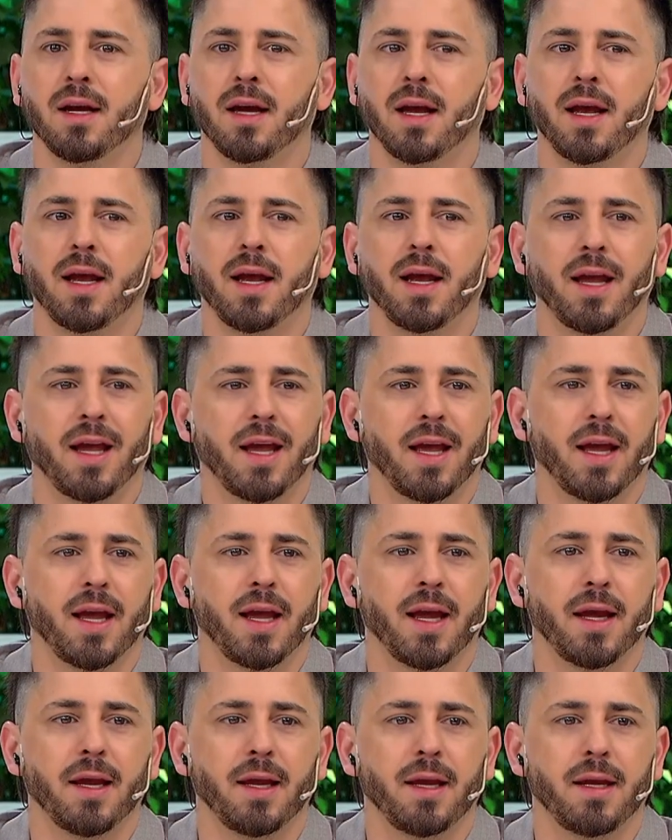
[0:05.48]

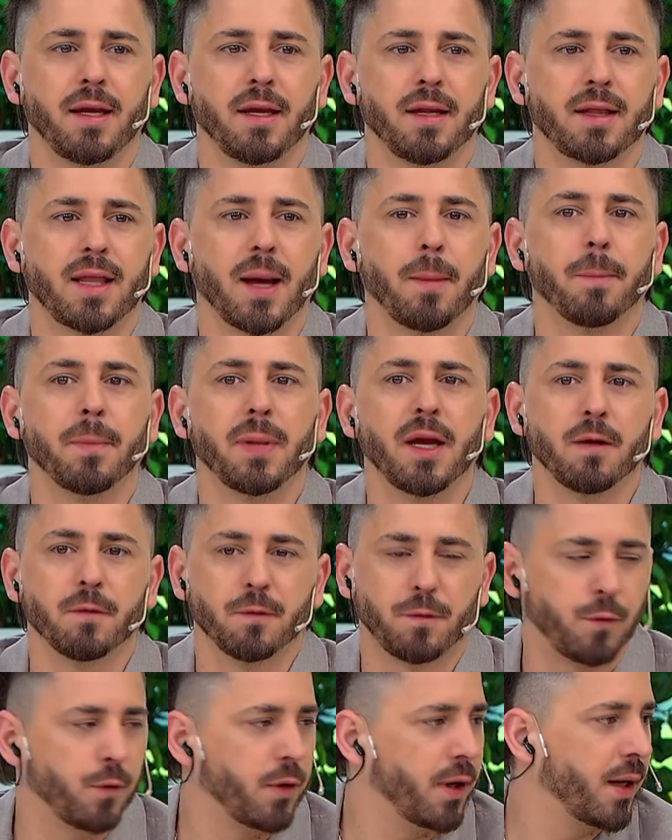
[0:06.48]
eh, y
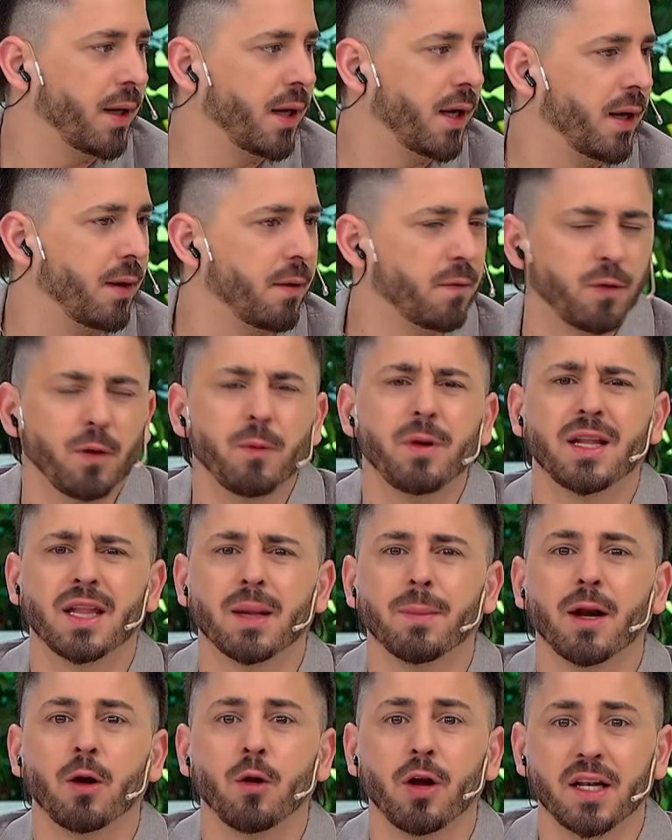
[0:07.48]
también fue fue
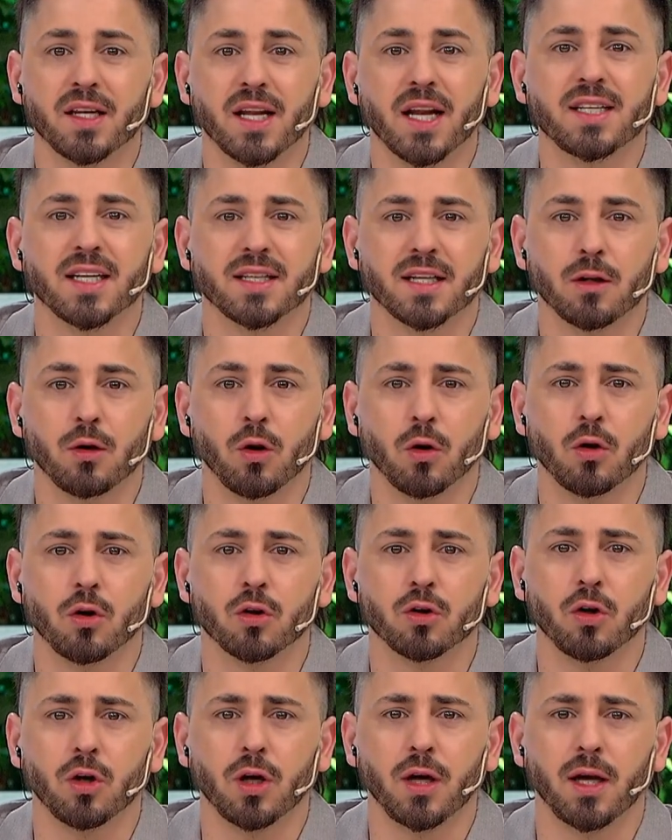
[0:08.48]
víctima, ¿no? ¿Él, se atendió con
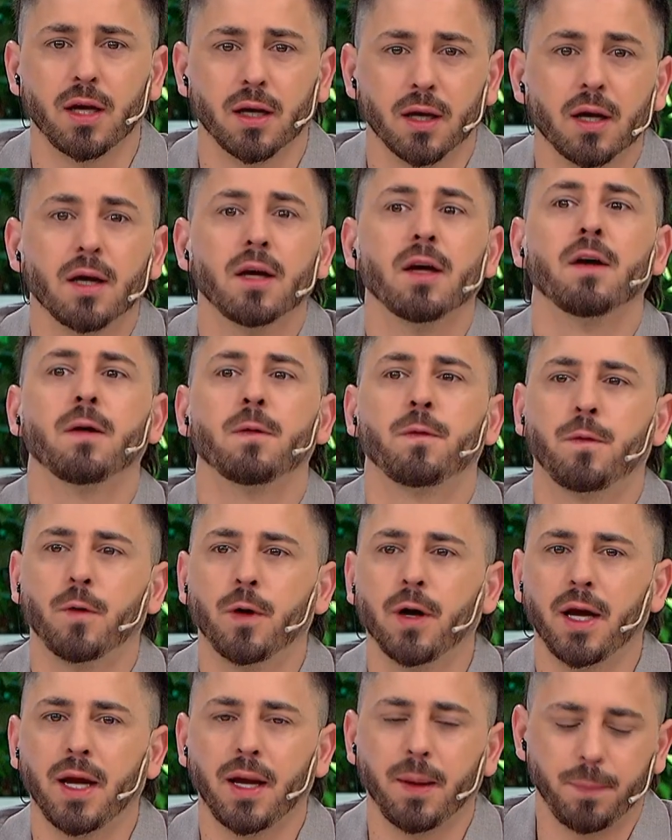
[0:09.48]
Lotoki? Sí, él también
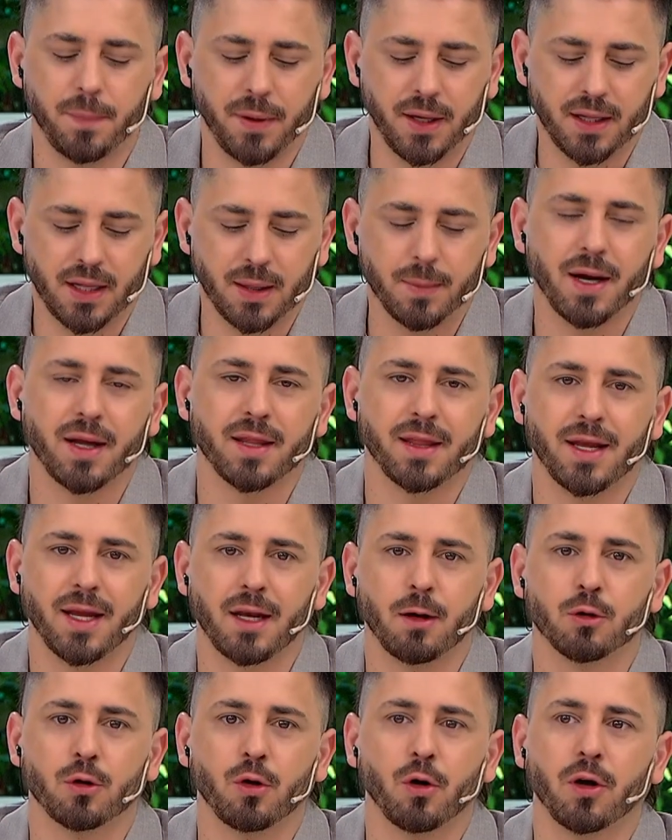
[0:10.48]
Fue víctima
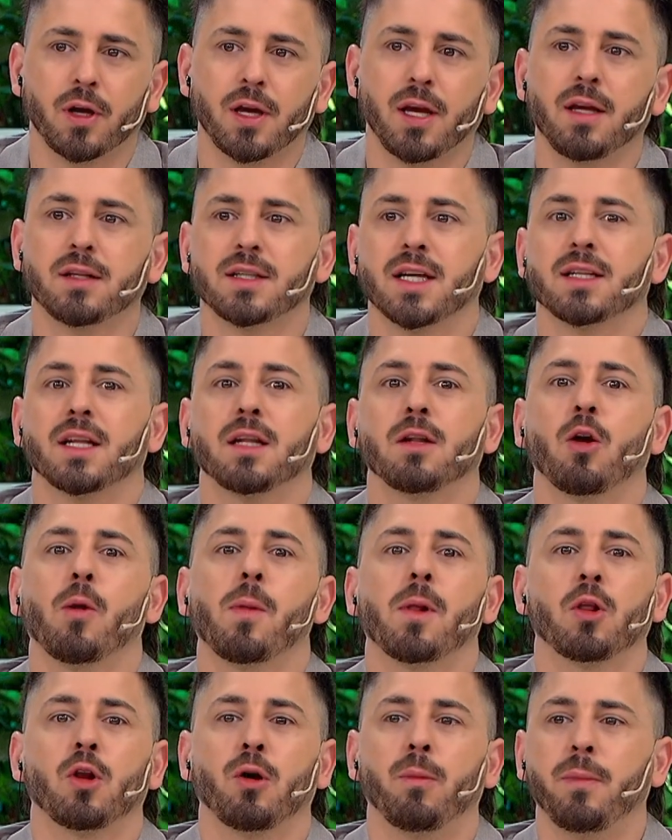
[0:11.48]
de Lotoki, se atendió
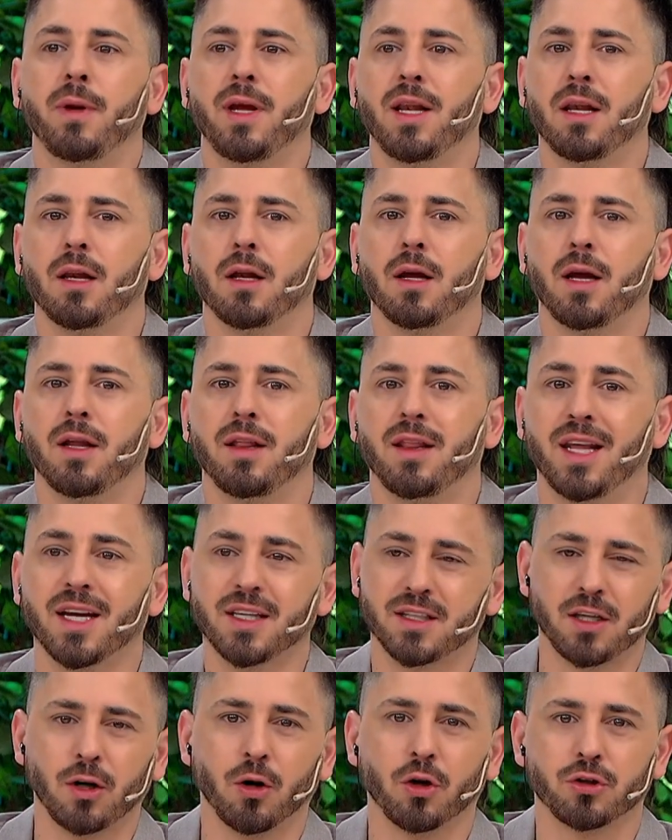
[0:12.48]
en el
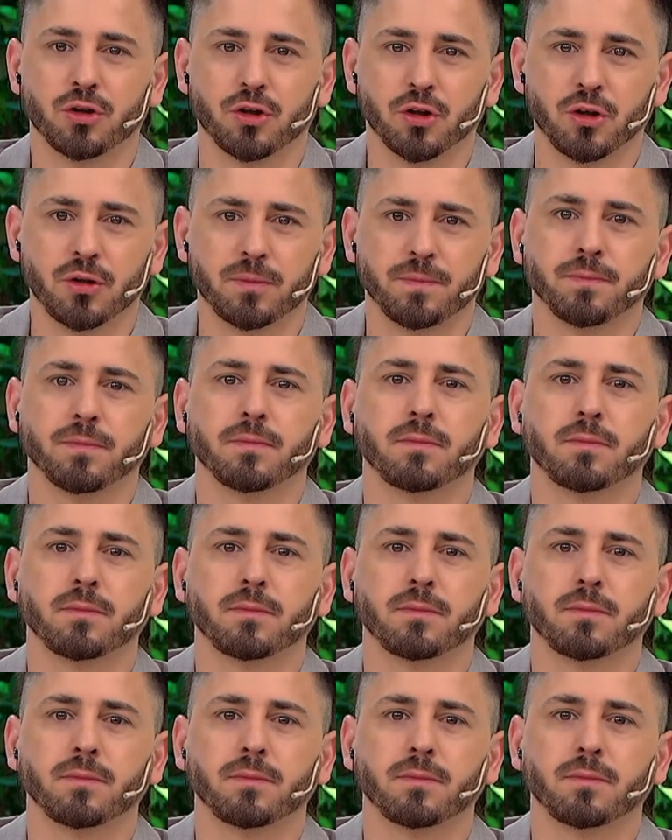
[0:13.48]
2018,